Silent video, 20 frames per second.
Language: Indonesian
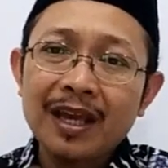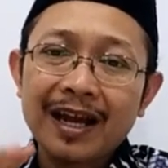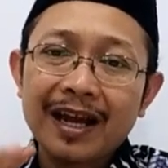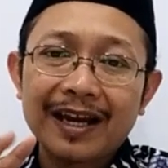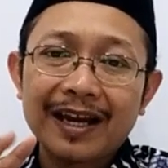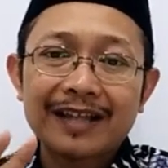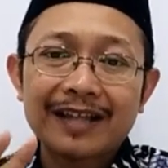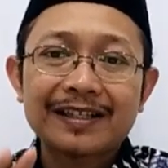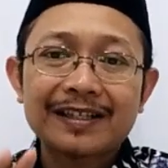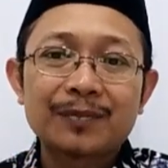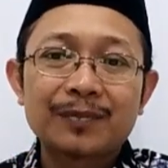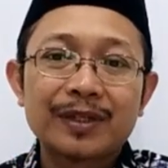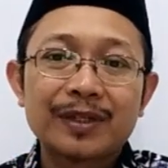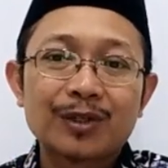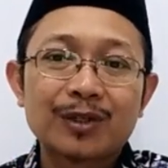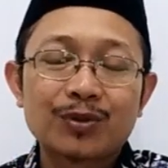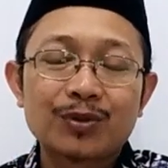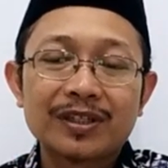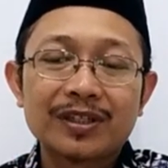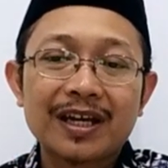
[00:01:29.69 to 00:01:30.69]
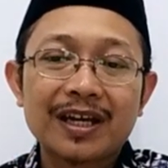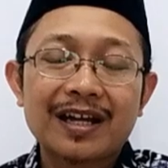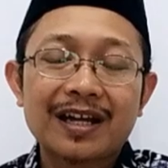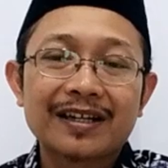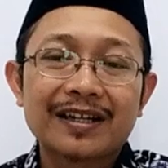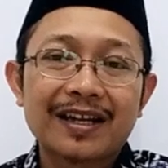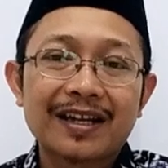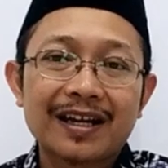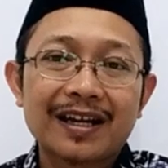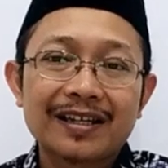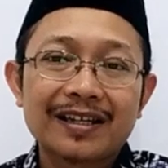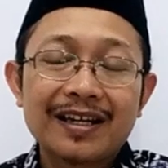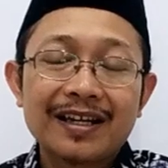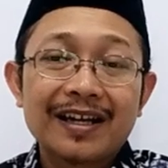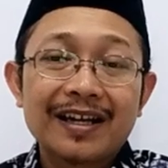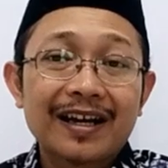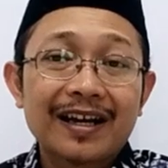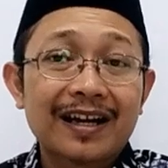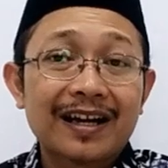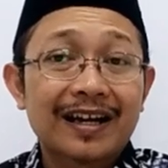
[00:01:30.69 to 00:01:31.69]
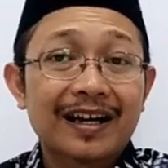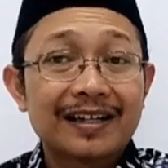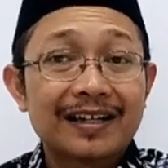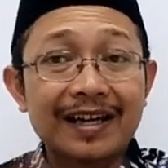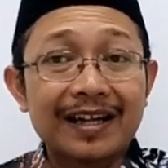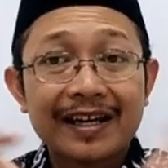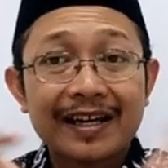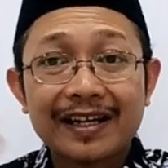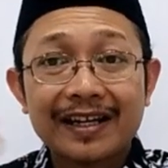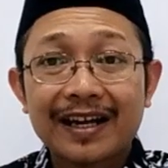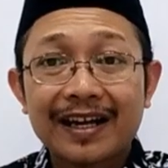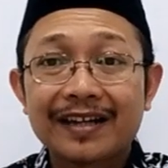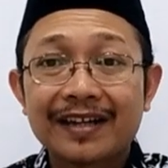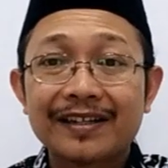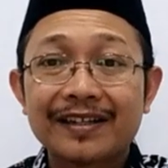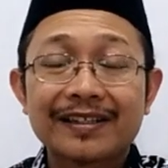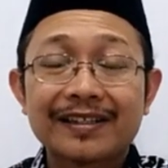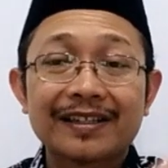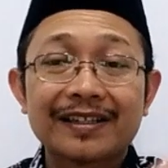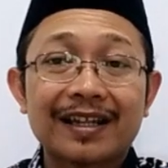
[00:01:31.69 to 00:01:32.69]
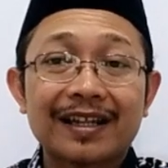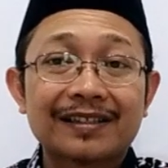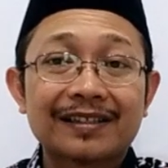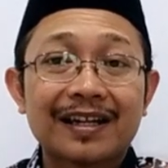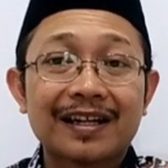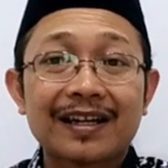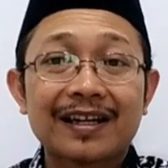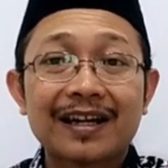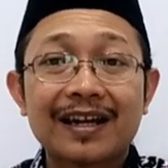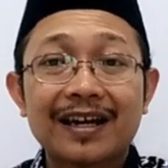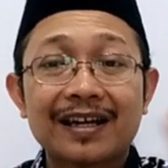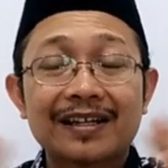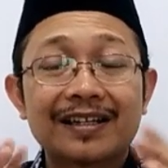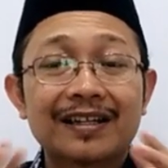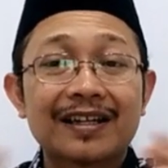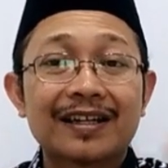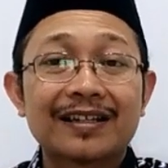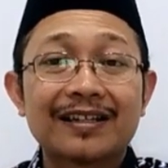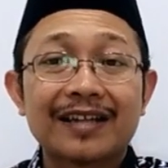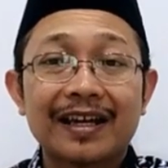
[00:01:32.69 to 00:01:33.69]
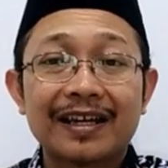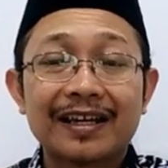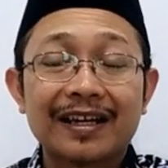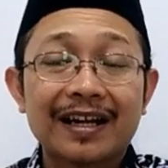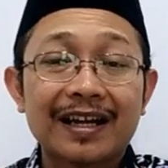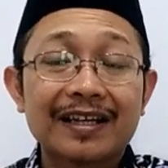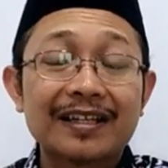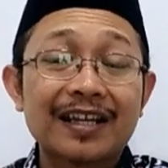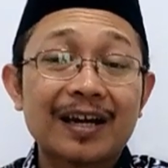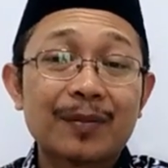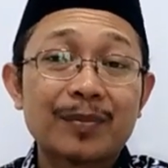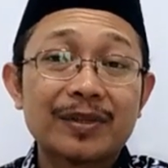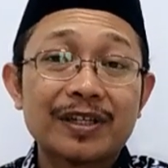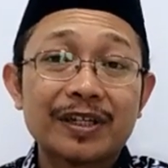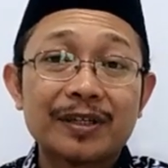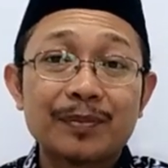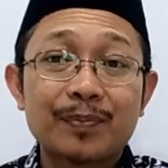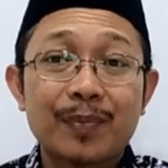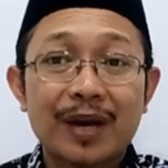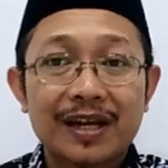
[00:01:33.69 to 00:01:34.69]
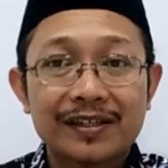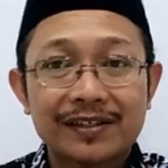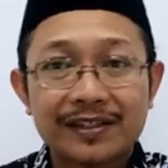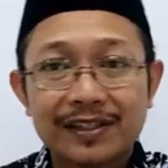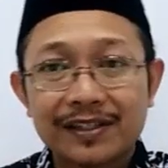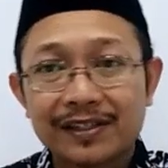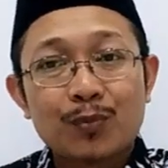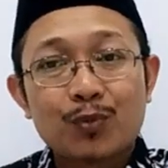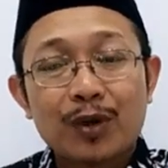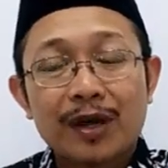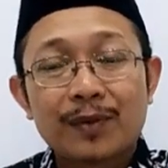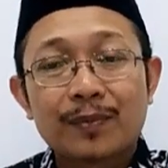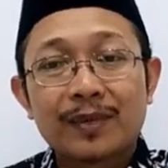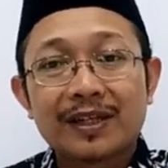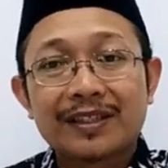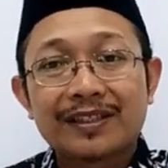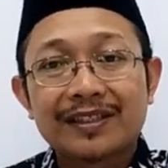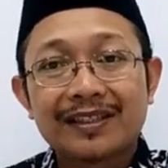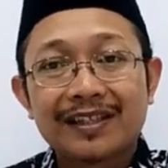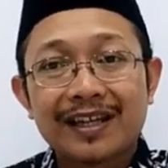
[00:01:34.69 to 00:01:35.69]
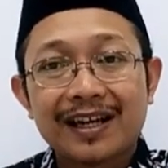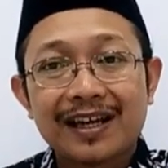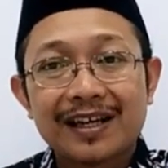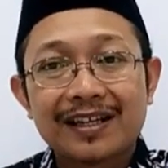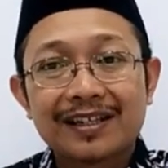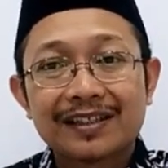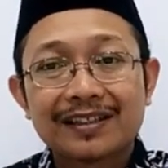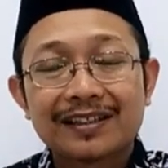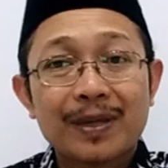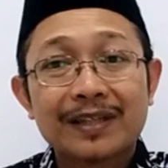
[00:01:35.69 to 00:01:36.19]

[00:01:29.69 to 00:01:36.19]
Alasan berikutnya adalah karena daerah di sekitar sana adalah daerah yang menjadi basis Muhammadiyah,